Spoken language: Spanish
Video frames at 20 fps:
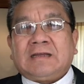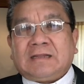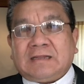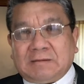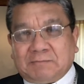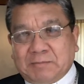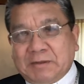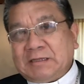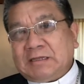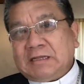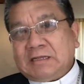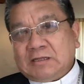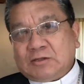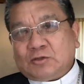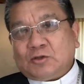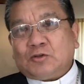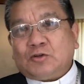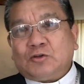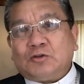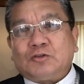Depende de
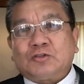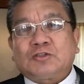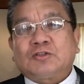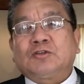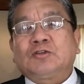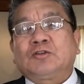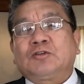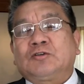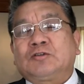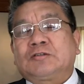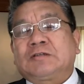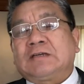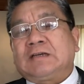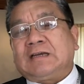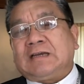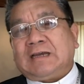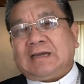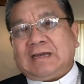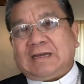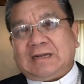todos nosotros
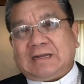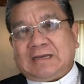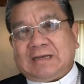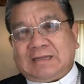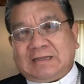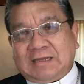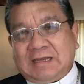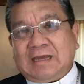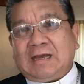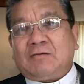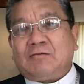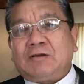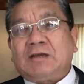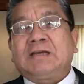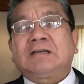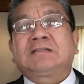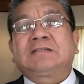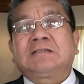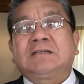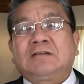el que tenga un
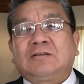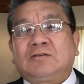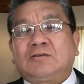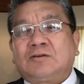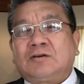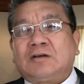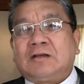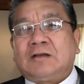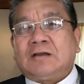éxito